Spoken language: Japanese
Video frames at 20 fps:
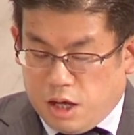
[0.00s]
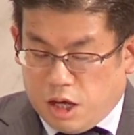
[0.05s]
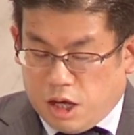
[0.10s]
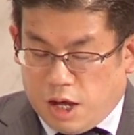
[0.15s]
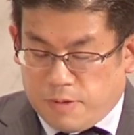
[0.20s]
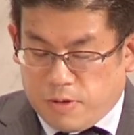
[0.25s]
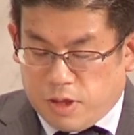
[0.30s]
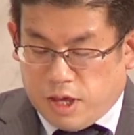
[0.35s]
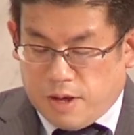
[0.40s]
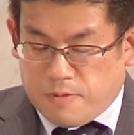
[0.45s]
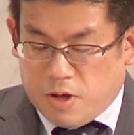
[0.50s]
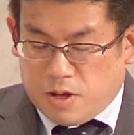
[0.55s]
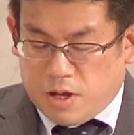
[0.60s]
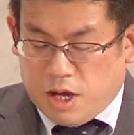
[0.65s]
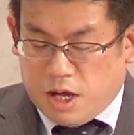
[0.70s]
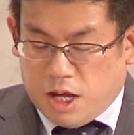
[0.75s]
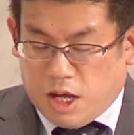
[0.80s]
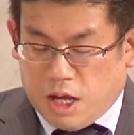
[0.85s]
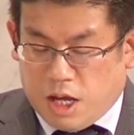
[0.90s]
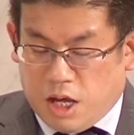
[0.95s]
神様
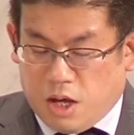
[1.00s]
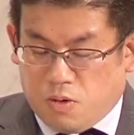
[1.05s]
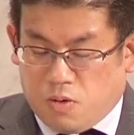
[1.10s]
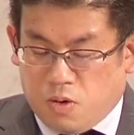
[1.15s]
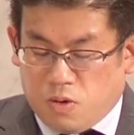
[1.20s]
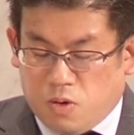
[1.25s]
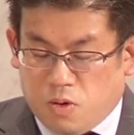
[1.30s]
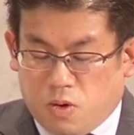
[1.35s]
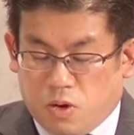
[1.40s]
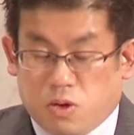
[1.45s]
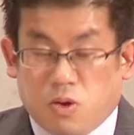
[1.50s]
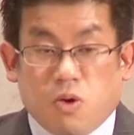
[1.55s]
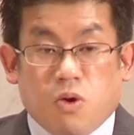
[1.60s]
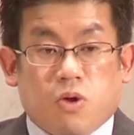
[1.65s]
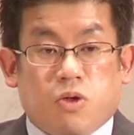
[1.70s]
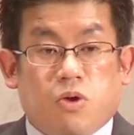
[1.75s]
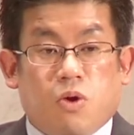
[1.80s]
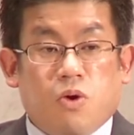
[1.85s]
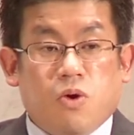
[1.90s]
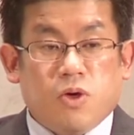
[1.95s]
はこのこと
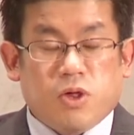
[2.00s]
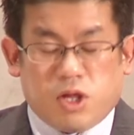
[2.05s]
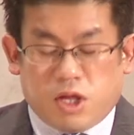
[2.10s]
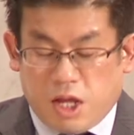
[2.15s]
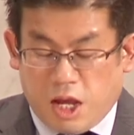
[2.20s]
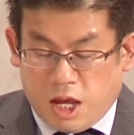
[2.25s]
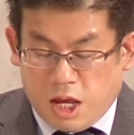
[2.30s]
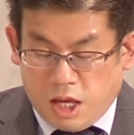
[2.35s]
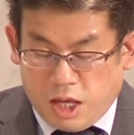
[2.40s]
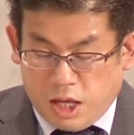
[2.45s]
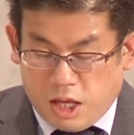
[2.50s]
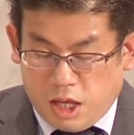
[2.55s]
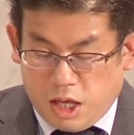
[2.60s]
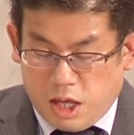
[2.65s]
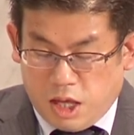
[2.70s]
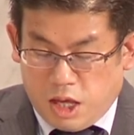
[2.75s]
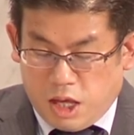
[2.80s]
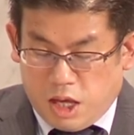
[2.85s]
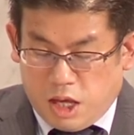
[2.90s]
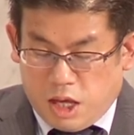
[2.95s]
を通して、
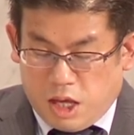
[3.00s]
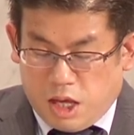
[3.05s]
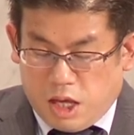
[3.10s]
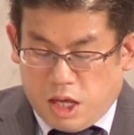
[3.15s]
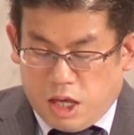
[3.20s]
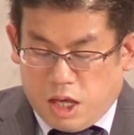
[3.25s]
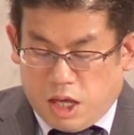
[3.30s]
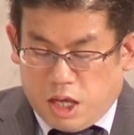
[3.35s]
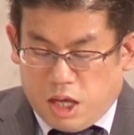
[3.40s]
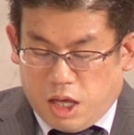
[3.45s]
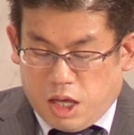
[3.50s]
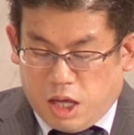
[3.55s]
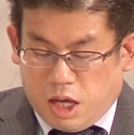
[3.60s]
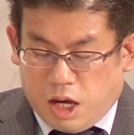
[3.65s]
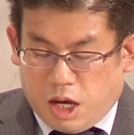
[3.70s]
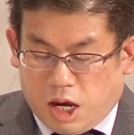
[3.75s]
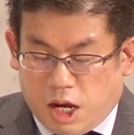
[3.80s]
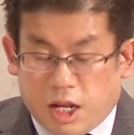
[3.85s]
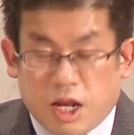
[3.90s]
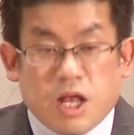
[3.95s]

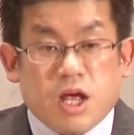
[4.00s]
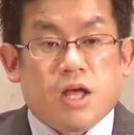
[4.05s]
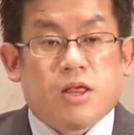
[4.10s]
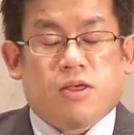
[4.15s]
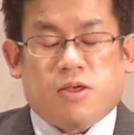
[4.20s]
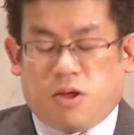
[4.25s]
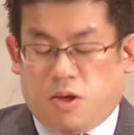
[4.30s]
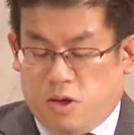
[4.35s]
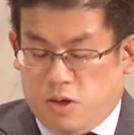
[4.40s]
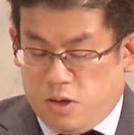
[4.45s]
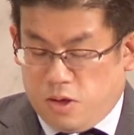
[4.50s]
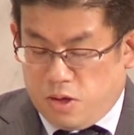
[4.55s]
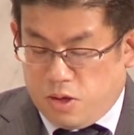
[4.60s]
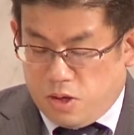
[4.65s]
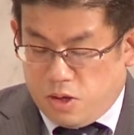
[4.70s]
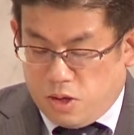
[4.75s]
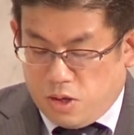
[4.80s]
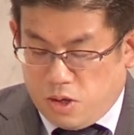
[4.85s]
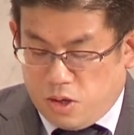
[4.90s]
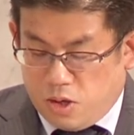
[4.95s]
必ず
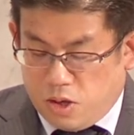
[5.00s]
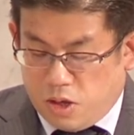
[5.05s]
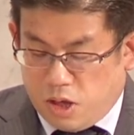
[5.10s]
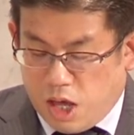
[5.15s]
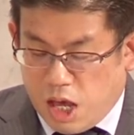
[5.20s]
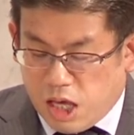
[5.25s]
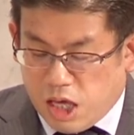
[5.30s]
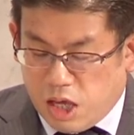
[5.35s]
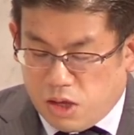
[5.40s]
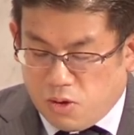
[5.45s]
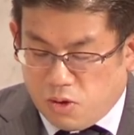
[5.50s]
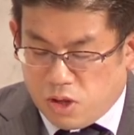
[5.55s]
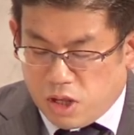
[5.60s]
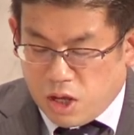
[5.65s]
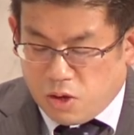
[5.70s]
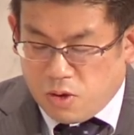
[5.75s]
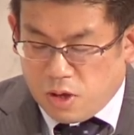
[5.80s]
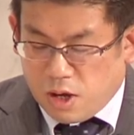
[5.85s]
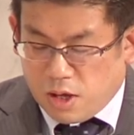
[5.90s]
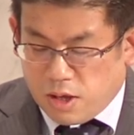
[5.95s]
益とし
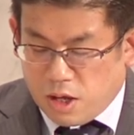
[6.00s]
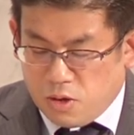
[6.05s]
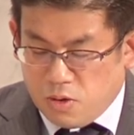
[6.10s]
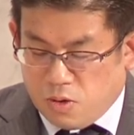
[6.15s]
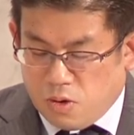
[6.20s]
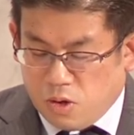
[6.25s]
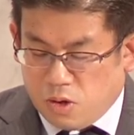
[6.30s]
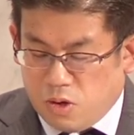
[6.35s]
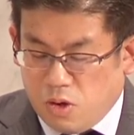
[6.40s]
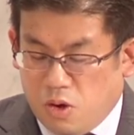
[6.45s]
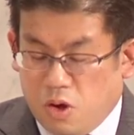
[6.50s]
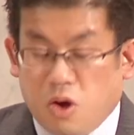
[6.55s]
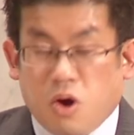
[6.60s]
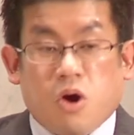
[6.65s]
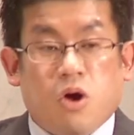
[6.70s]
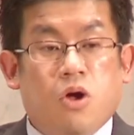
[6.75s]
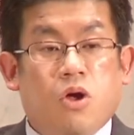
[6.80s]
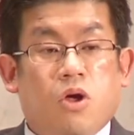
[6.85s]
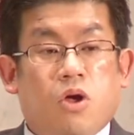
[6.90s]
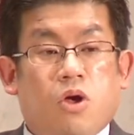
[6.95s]
てくださること
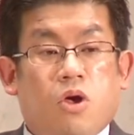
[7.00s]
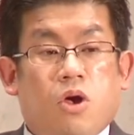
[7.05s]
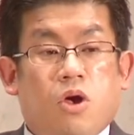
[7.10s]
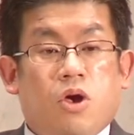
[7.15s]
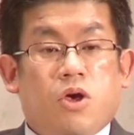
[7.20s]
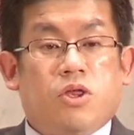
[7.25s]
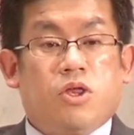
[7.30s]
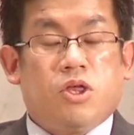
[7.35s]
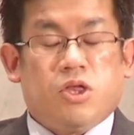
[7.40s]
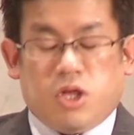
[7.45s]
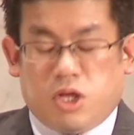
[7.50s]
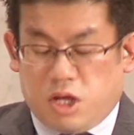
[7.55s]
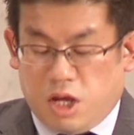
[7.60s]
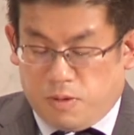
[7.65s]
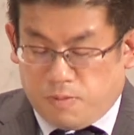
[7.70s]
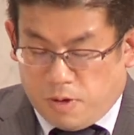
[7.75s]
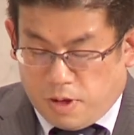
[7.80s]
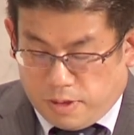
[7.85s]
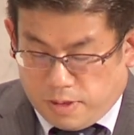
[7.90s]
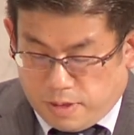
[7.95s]
を信じて
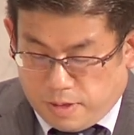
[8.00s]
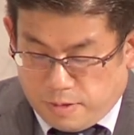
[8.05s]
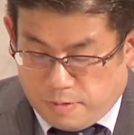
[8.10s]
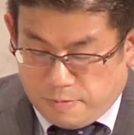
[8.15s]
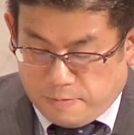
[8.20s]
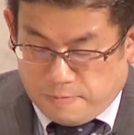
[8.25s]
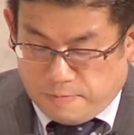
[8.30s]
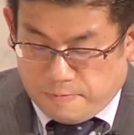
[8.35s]
います。